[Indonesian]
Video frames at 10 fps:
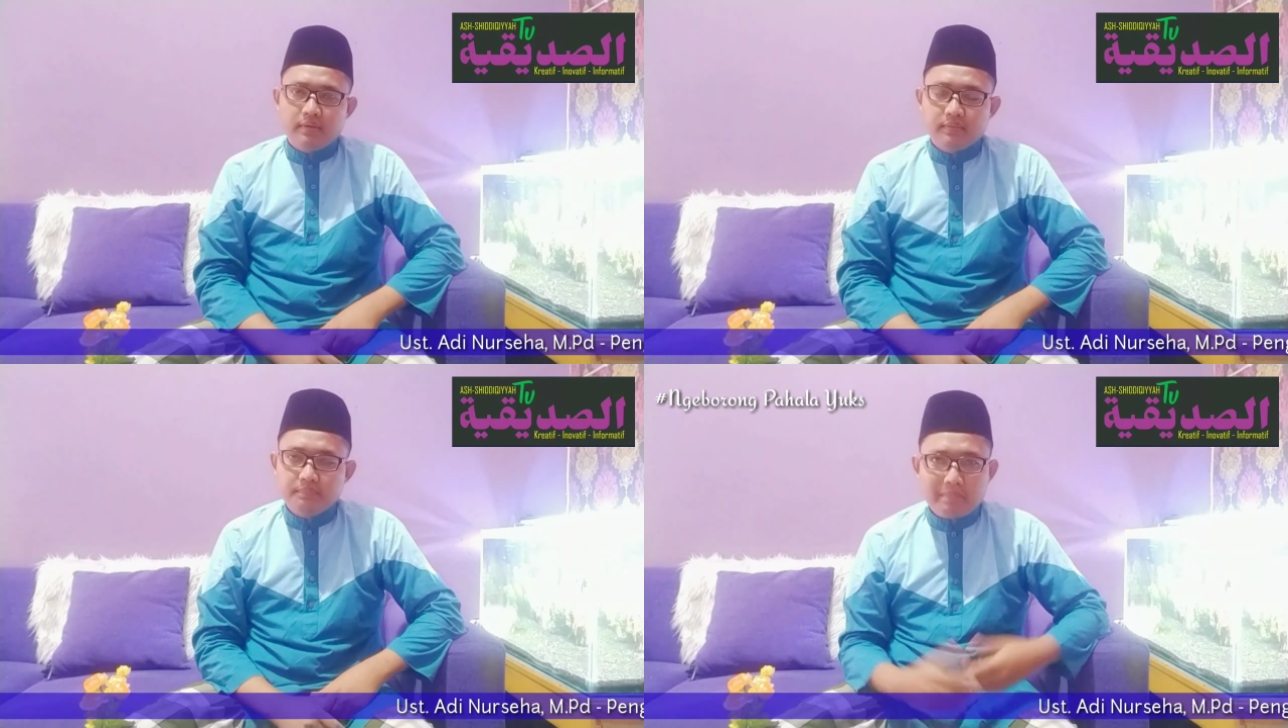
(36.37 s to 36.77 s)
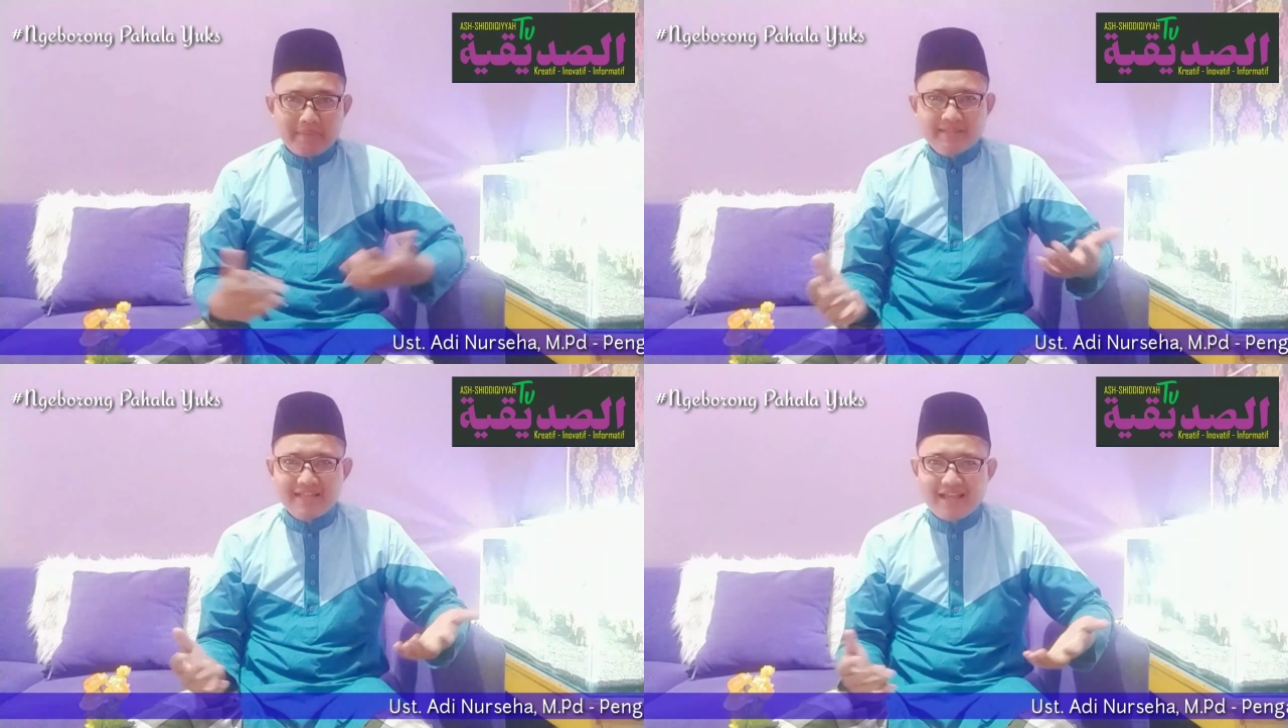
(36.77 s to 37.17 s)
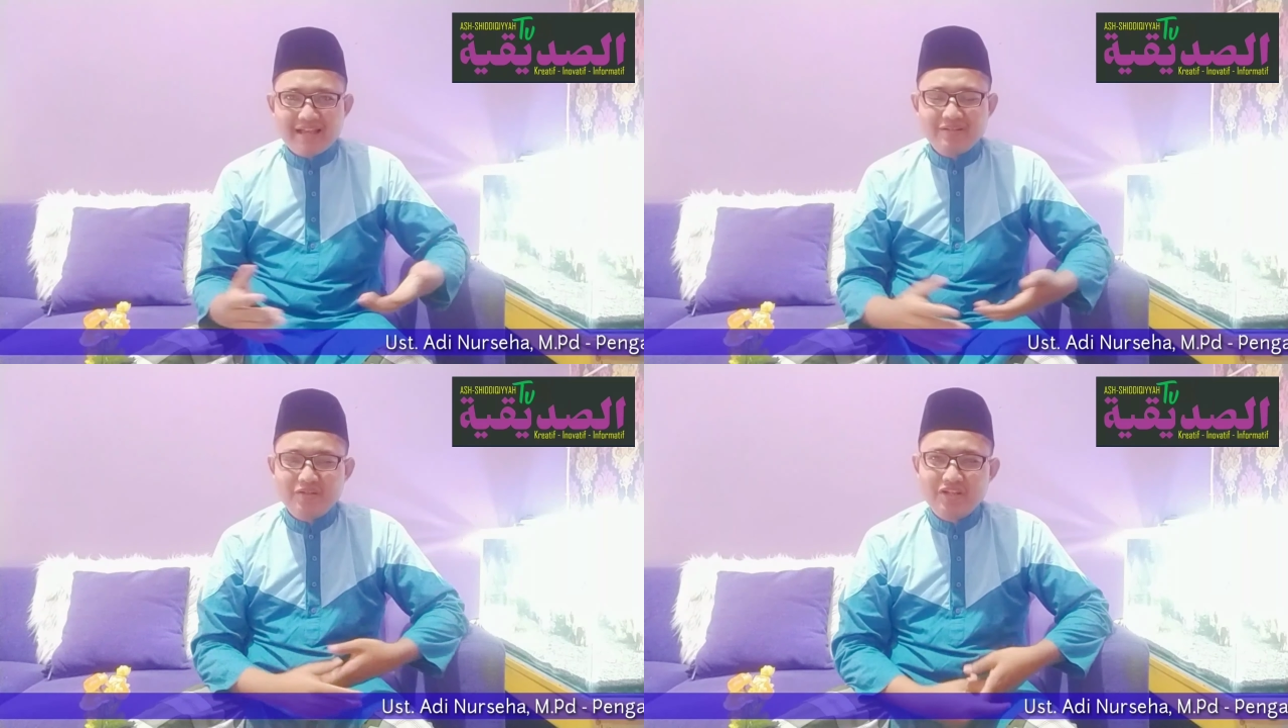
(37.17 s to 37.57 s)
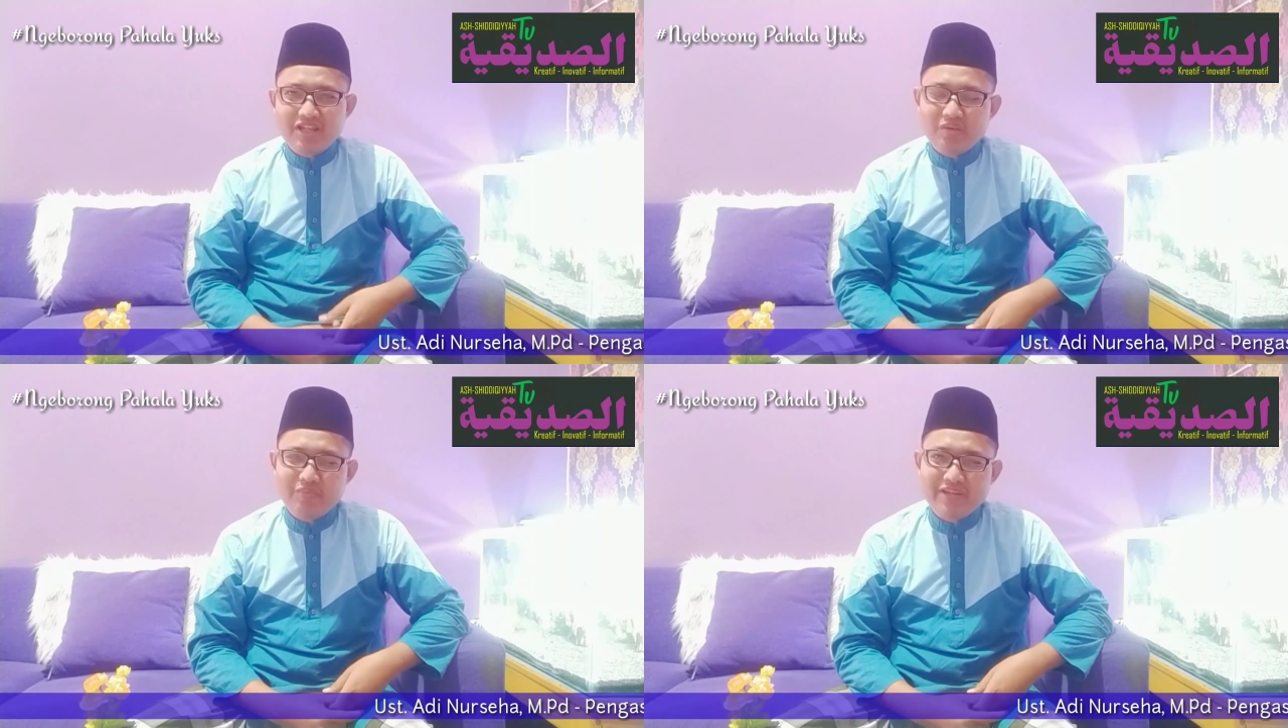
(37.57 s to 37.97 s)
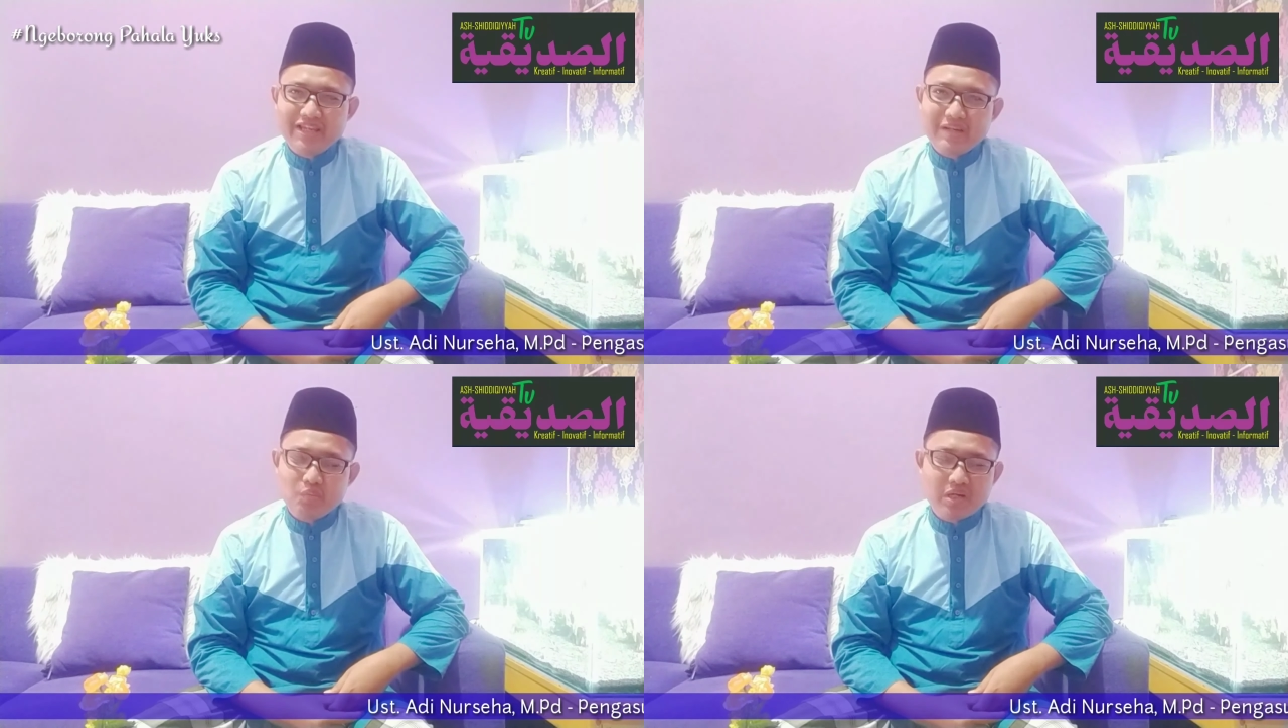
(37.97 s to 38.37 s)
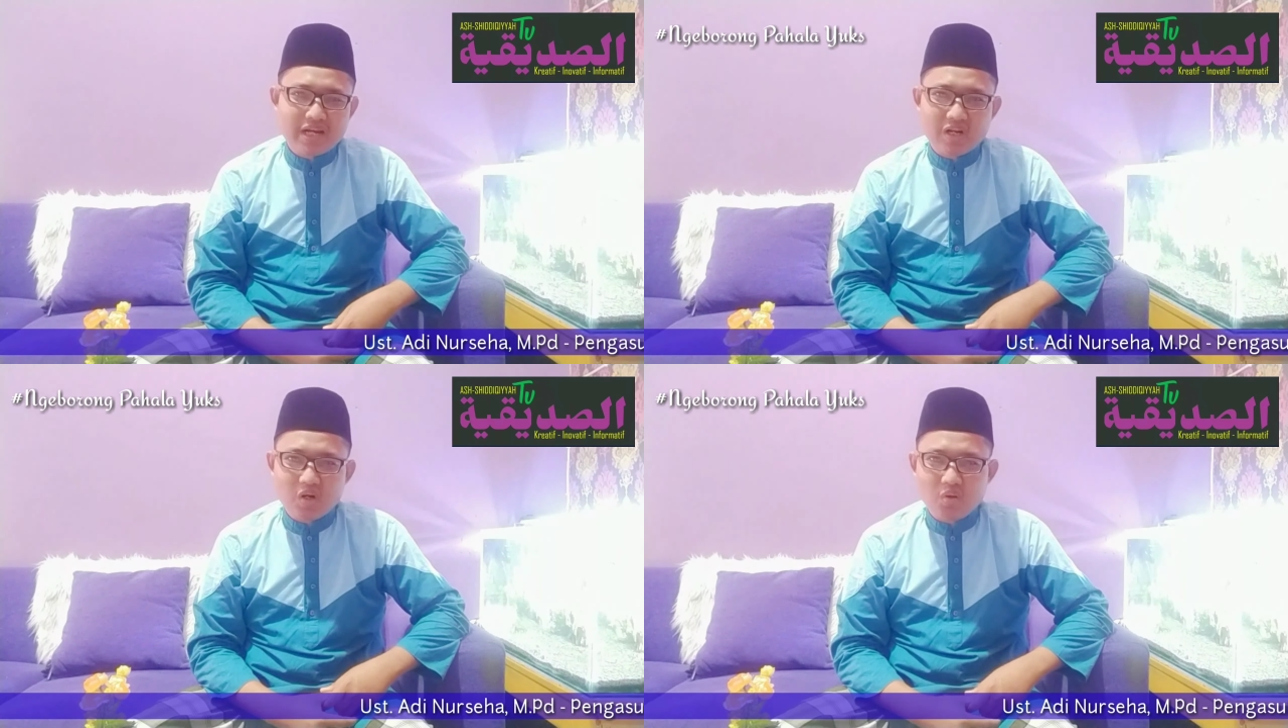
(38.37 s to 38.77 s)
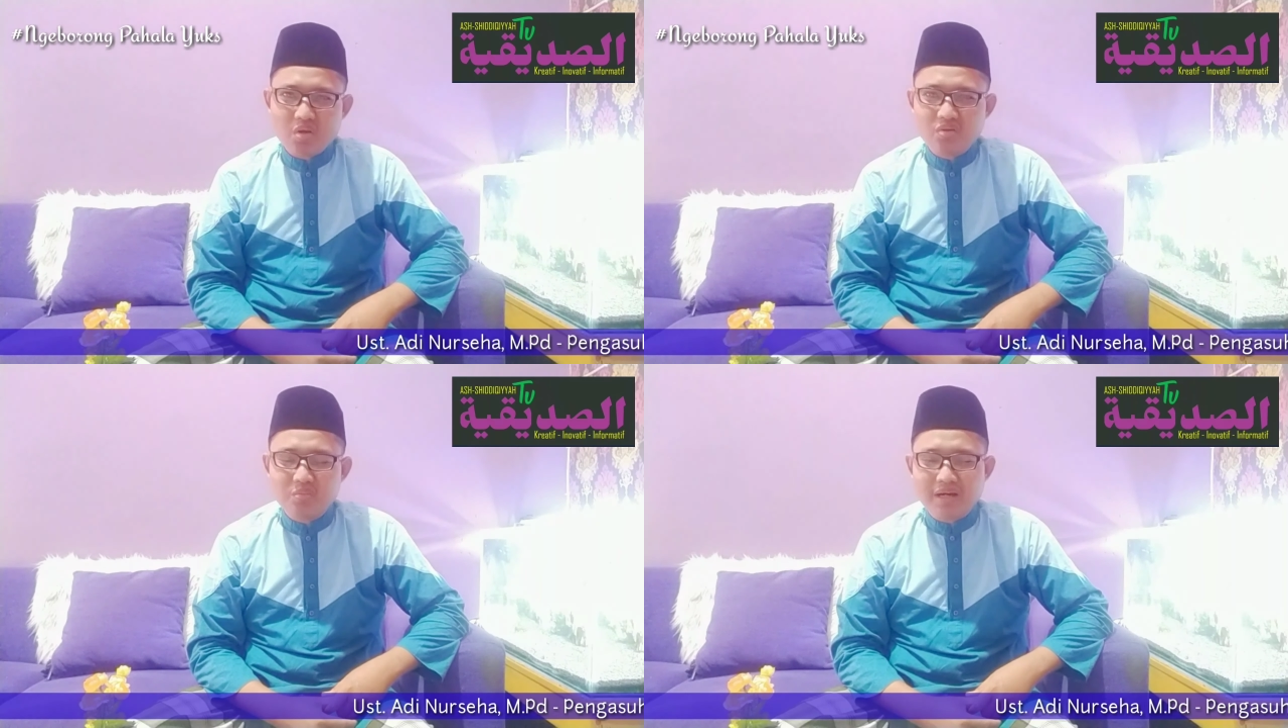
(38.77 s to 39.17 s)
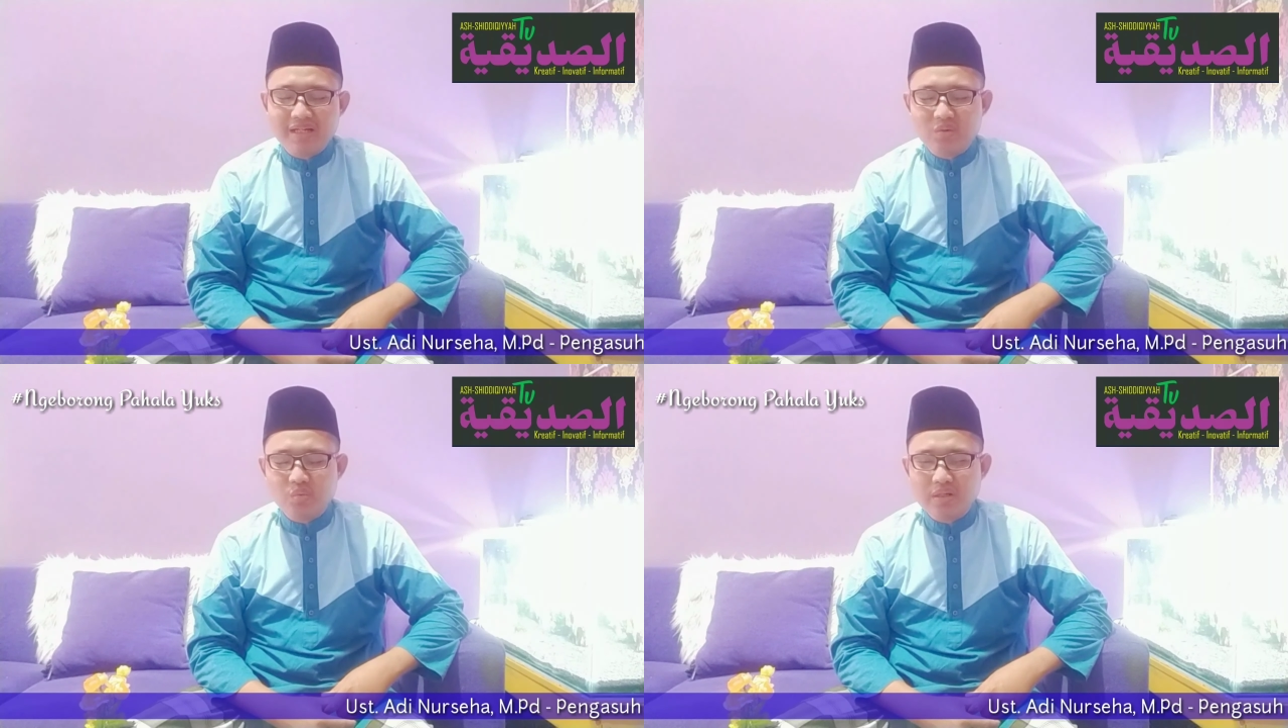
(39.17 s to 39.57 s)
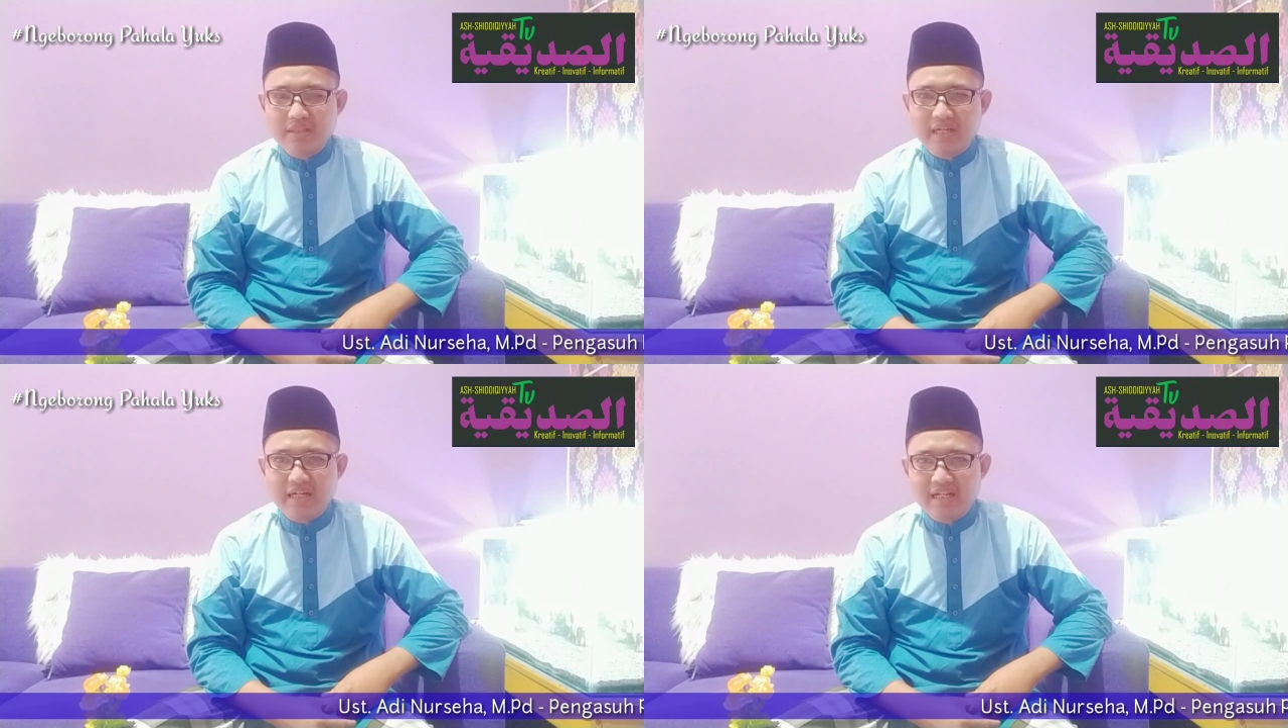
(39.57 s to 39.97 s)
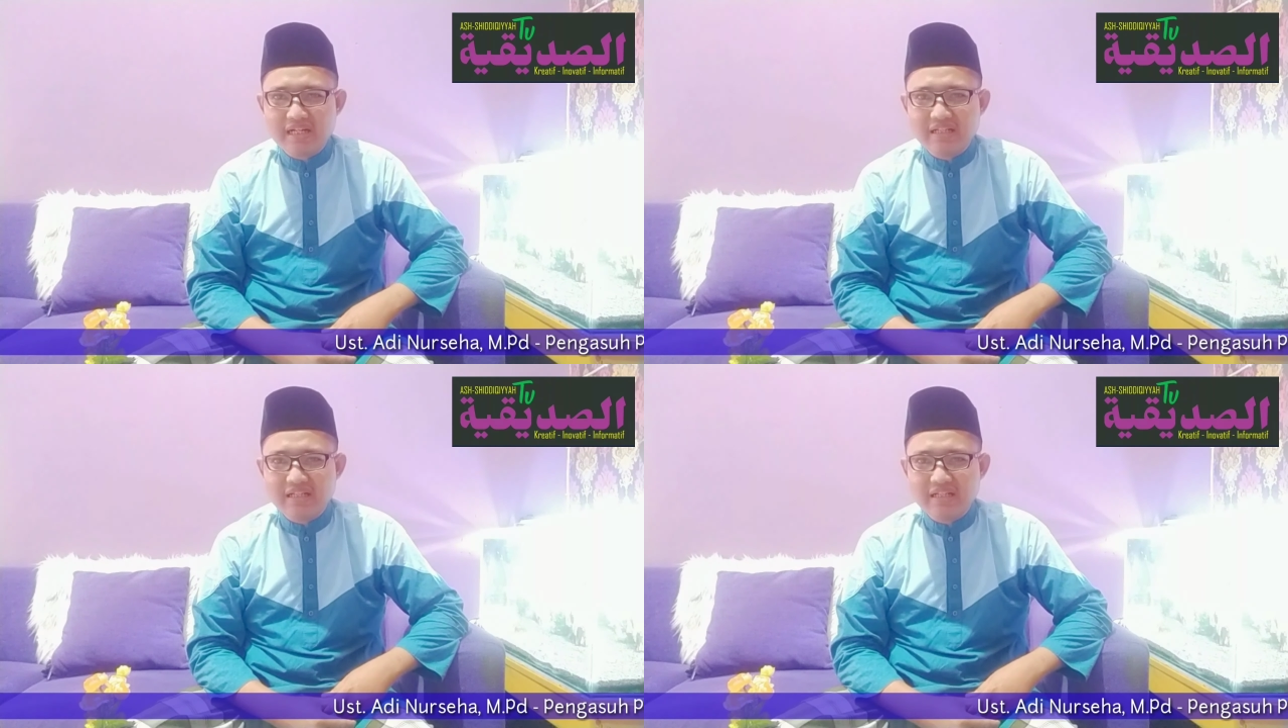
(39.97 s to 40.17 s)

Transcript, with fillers: Pemirsa Asyidika TV yang dimuliakan oleh Allah Subhanahu wa taala,